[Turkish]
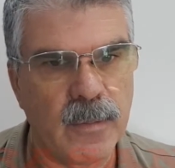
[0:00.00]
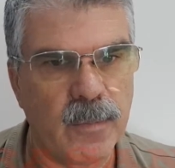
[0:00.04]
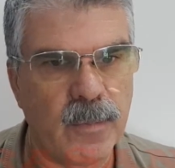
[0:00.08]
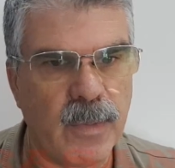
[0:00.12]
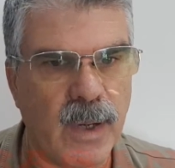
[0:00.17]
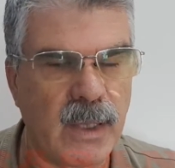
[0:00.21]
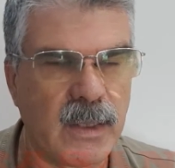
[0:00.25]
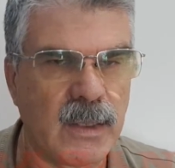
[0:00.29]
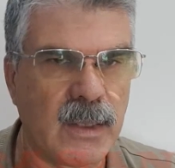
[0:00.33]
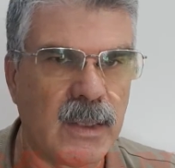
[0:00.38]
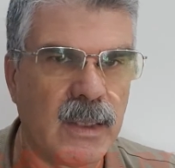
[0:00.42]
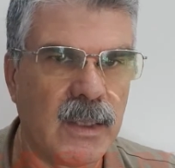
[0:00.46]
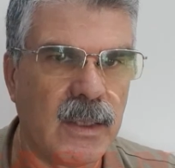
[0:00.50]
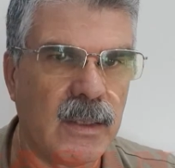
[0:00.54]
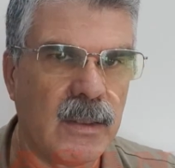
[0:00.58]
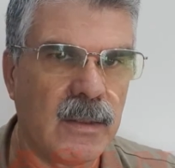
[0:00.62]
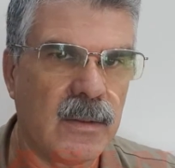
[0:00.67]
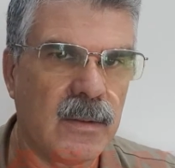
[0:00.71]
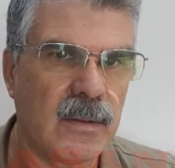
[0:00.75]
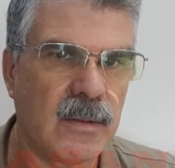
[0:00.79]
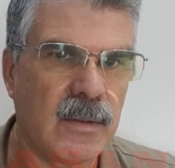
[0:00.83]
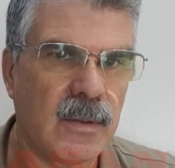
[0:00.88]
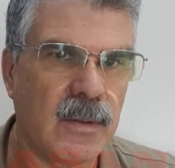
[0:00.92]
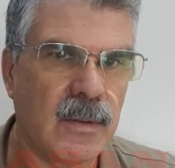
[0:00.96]
Ben dedi
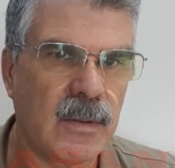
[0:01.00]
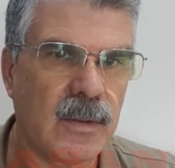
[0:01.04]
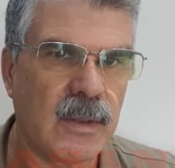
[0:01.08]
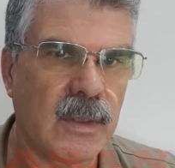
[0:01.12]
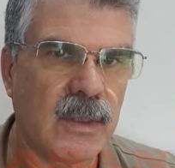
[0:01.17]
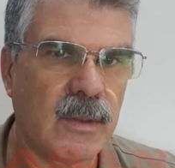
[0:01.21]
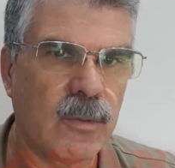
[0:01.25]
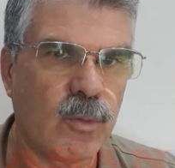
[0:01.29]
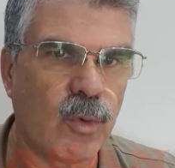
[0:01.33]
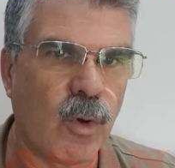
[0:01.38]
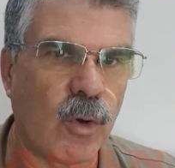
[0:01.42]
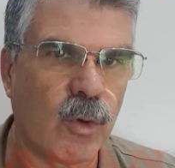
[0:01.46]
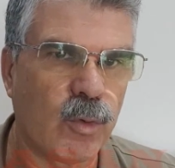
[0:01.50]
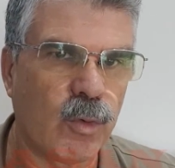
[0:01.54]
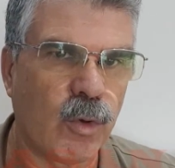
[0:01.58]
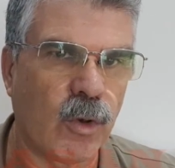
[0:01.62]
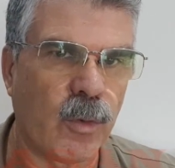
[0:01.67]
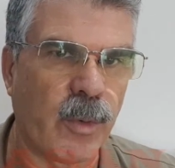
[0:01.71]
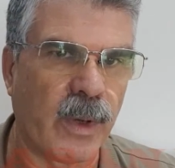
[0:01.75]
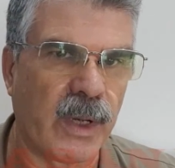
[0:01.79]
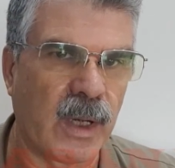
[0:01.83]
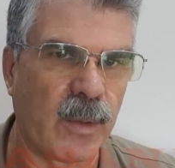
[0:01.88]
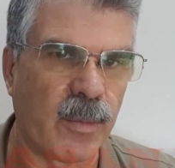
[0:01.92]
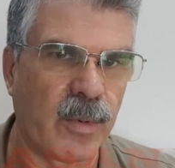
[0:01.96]
doktor
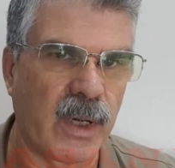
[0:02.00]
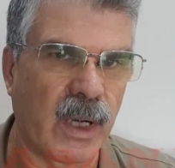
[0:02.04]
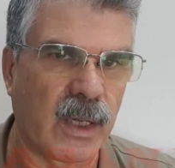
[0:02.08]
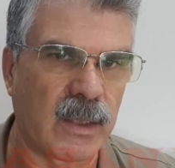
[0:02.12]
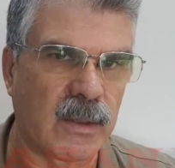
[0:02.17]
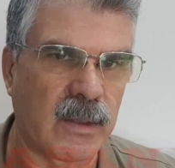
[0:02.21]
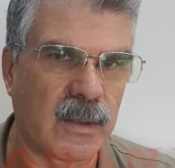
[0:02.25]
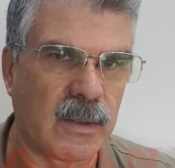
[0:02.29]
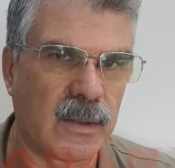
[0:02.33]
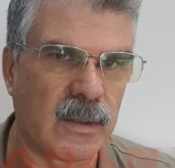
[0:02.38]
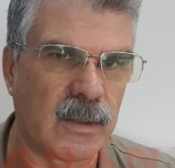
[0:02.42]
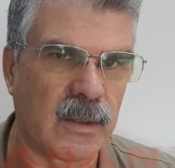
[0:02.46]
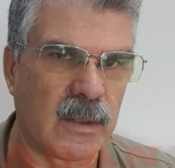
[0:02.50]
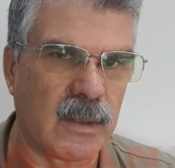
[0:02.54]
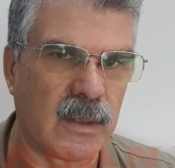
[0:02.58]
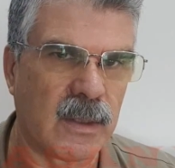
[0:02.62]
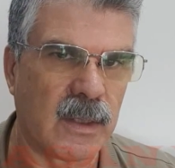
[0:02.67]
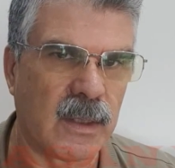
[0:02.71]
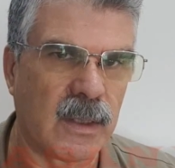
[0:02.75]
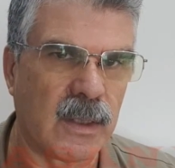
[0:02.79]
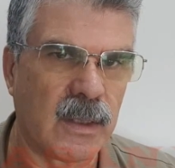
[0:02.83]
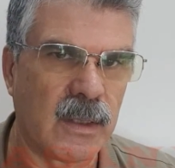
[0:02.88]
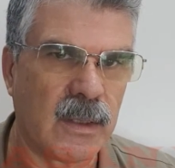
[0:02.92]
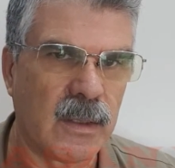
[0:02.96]
bana bıraktırdı
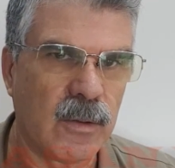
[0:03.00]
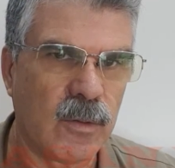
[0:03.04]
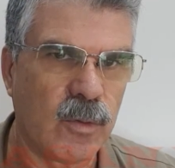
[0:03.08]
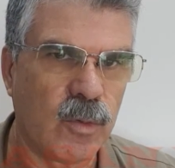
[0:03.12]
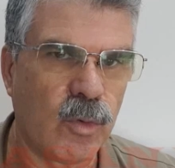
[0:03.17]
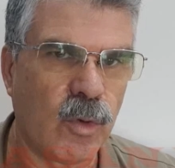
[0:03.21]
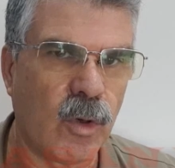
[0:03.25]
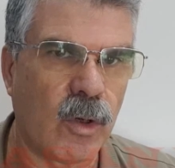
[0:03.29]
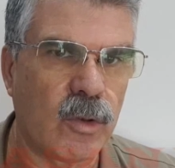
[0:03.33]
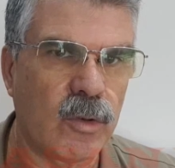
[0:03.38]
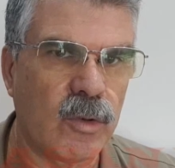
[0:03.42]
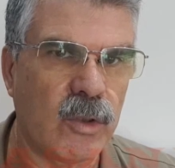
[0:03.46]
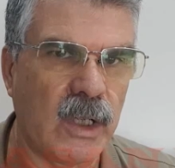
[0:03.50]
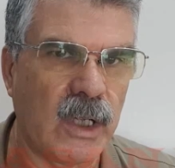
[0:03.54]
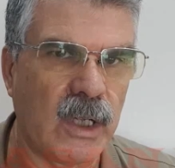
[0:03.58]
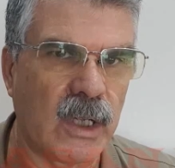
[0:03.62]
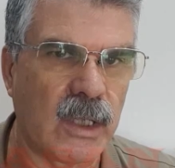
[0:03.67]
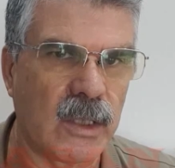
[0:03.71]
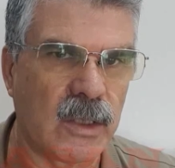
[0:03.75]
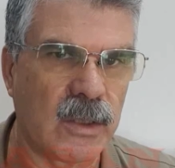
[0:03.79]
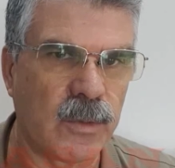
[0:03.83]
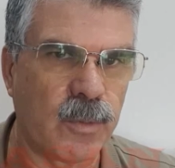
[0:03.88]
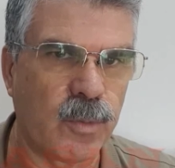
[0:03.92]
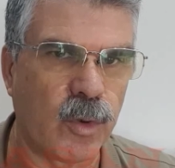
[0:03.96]
dedi. Dört
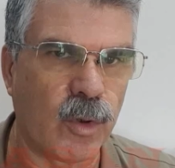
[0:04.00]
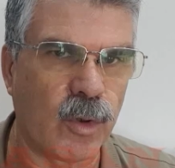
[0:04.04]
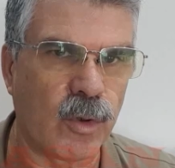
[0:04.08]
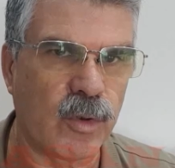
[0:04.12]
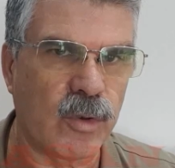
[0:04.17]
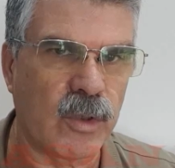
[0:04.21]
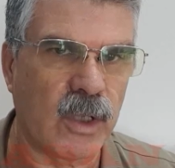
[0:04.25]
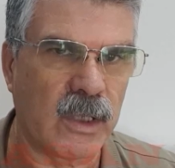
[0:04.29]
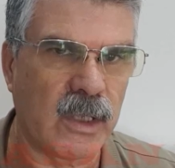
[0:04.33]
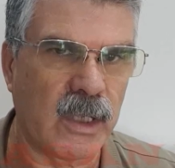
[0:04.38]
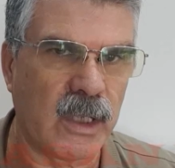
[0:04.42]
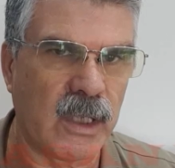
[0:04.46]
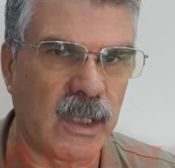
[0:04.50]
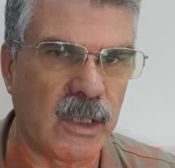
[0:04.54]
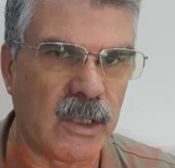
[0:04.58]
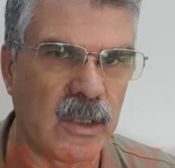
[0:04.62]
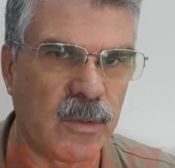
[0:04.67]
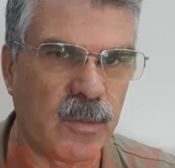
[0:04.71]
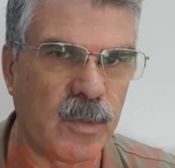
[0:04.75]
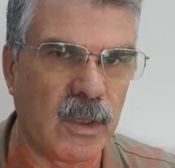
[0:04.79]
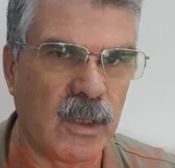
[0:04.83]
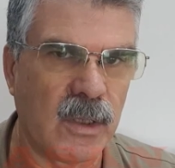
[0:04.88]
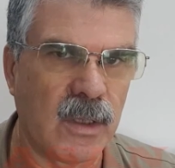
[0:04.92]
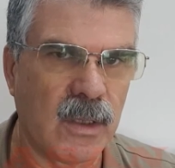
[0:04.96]
ilacı, prostat
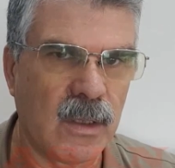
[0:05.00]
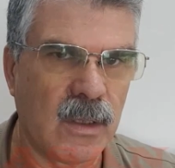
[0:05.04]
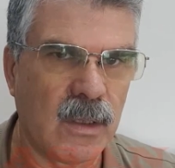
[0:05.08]
ilacımı,